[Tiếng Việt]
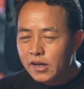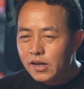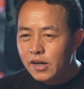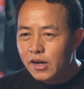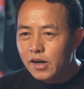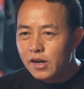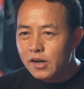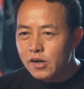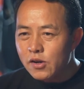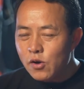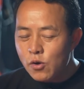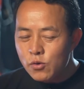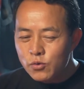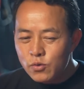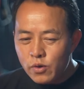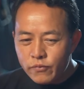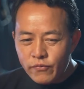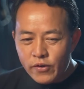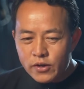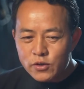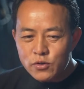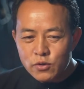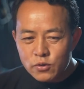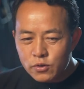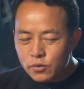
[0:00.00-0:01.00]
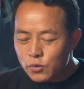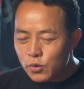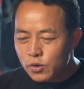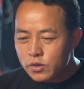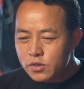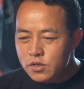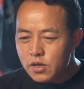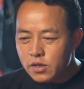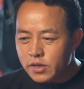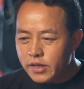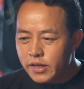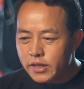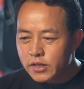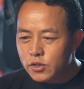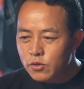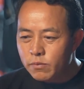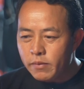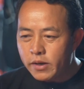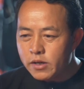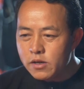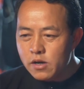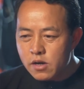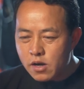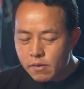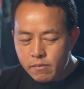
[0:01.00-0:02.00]
à, không nhốt vợ chồng chúng tôi trước thì chúng
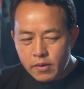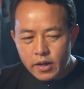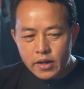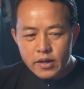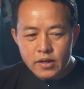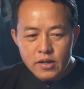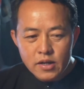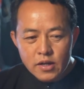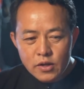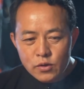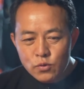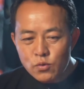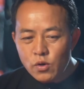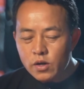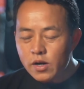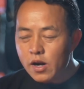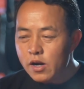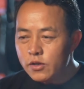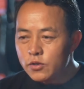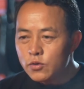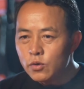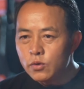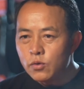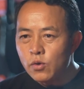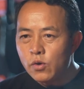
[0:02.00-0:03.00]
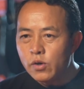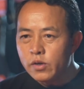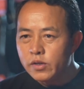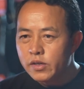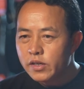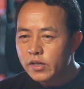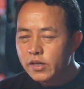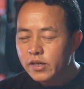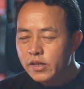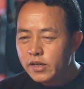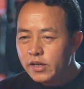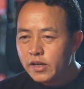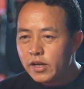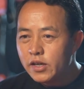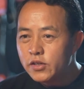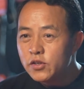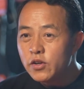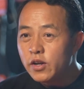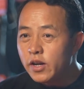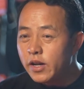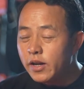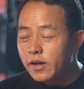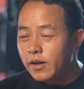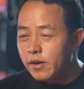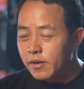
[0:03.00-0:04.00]
mày đừng có mà nhốt lợn chúng tôi à,
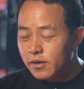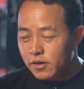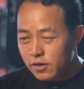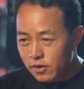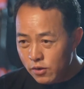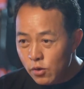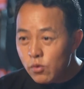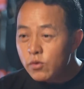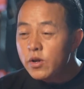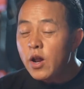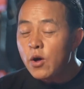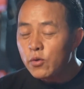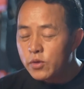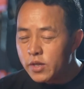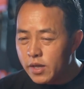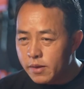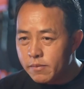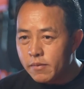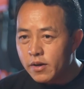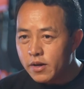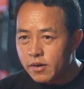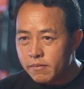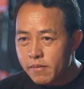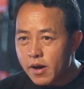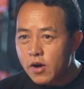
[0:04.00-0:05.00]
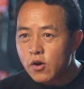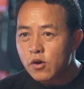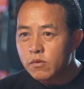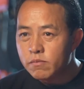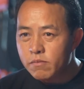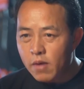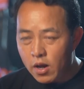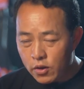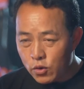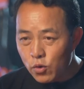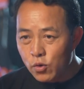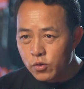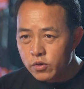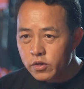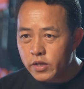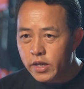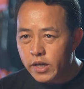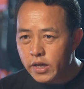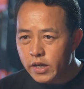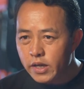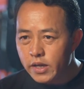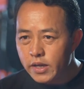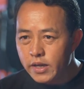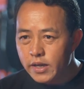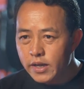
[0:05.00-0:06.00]
cho nên là lúc đầu thì mà bà con bảo thủ như
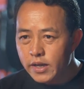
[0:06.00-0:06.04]
thế